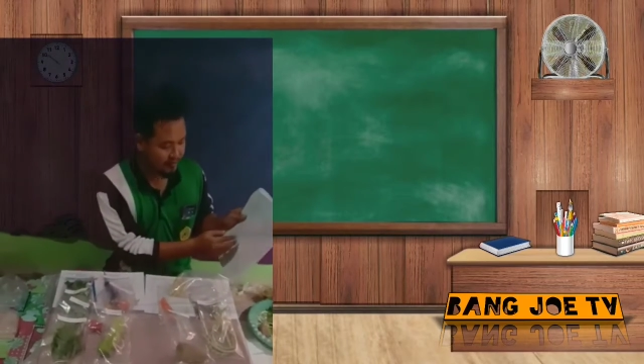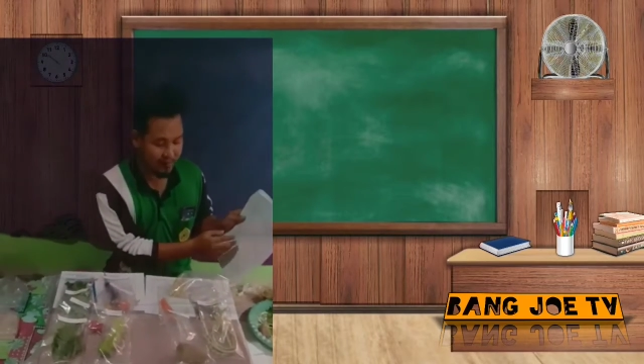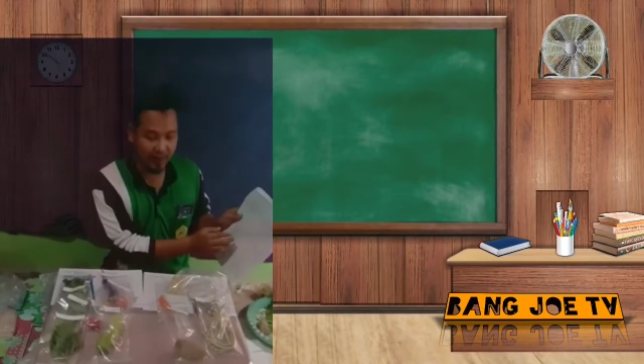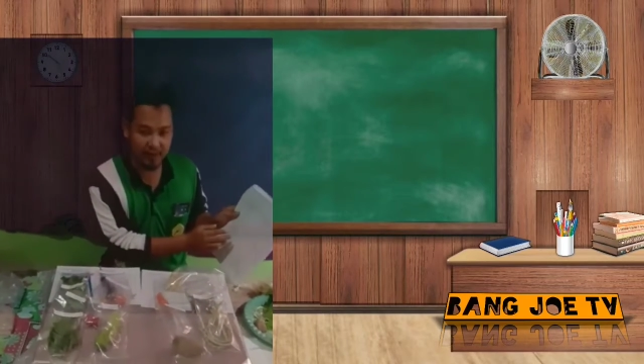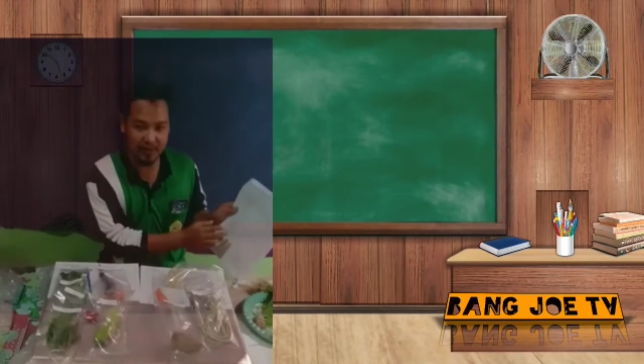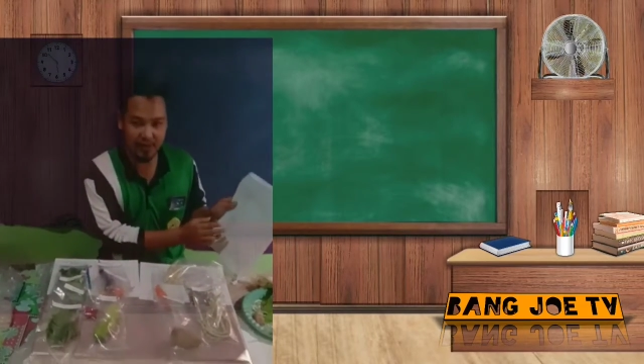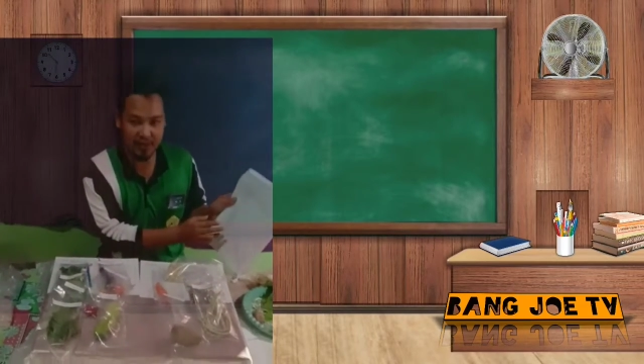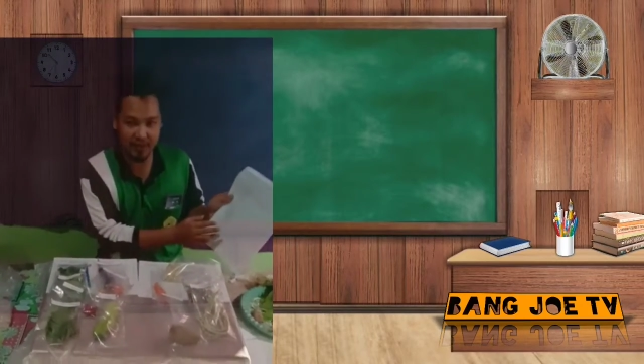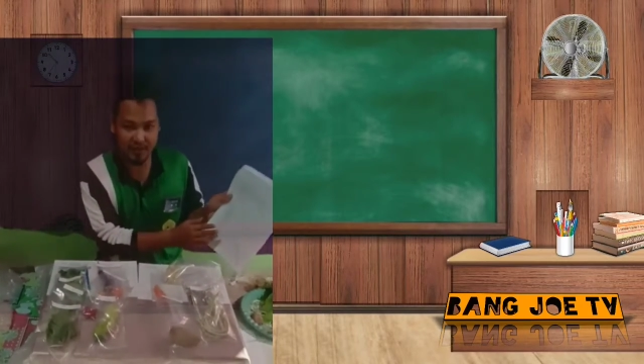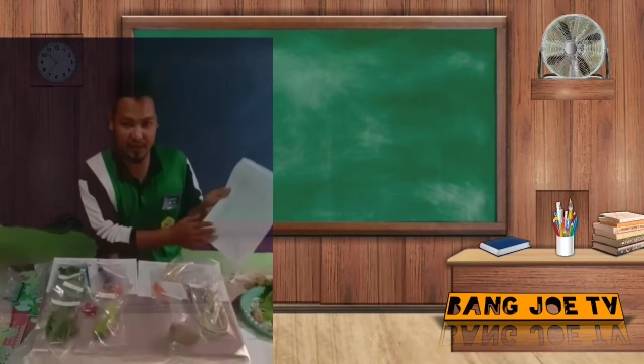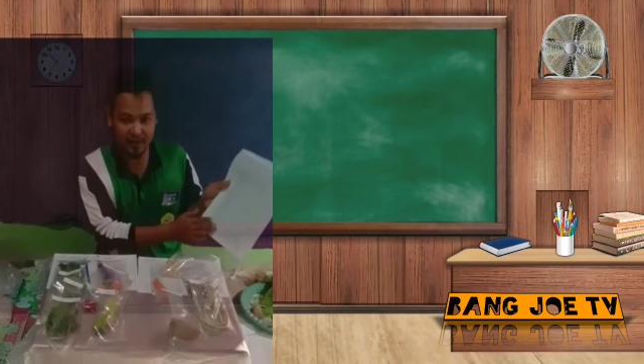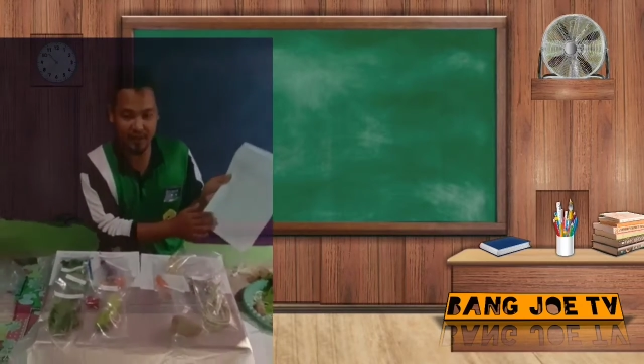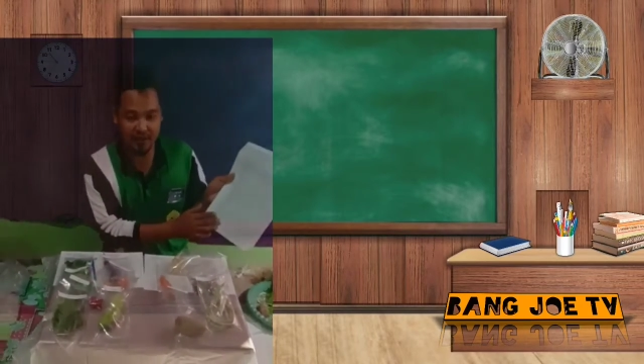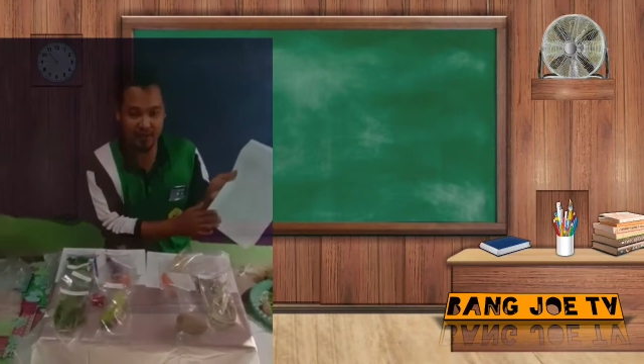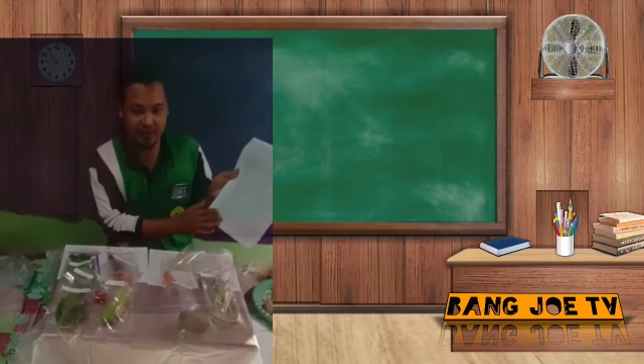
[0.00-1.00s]
seperti
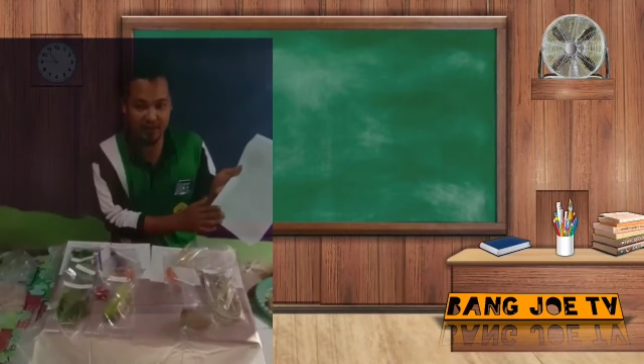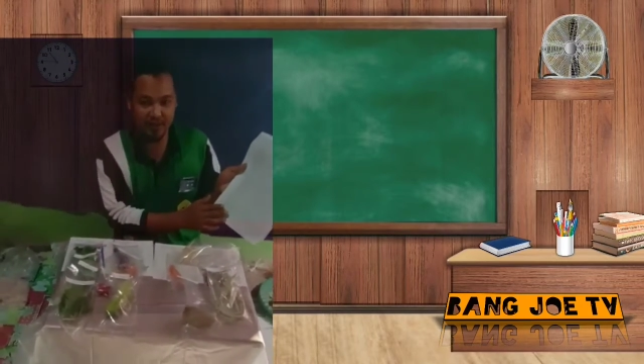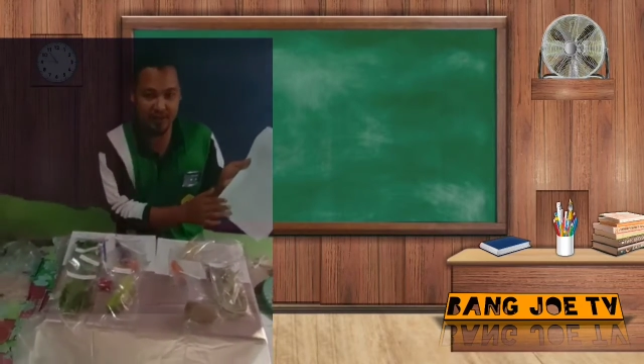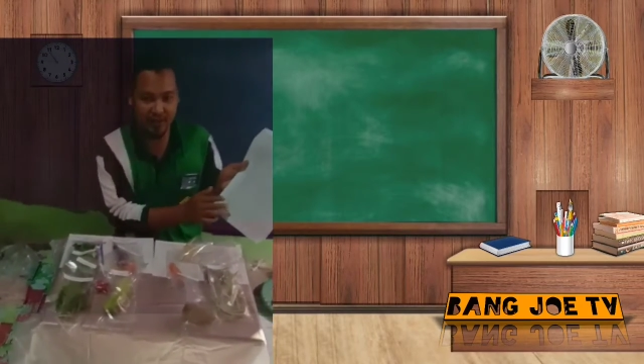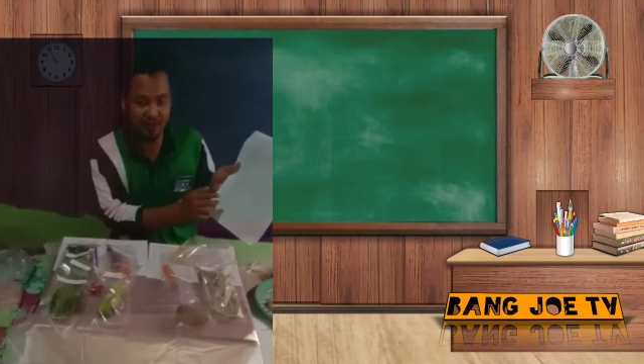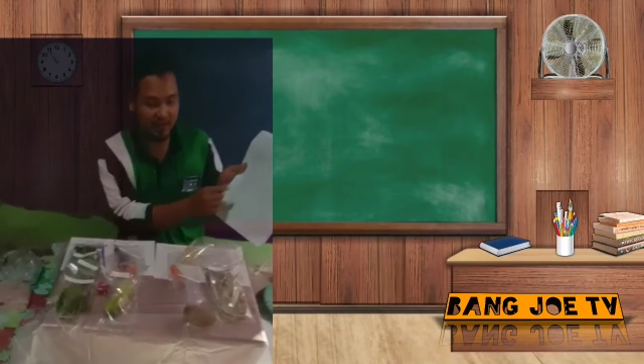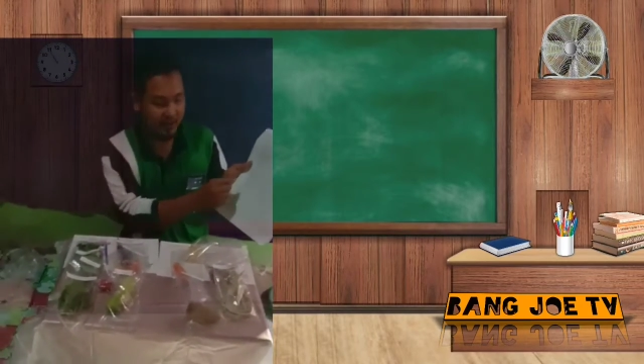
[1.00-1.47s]
ini ya,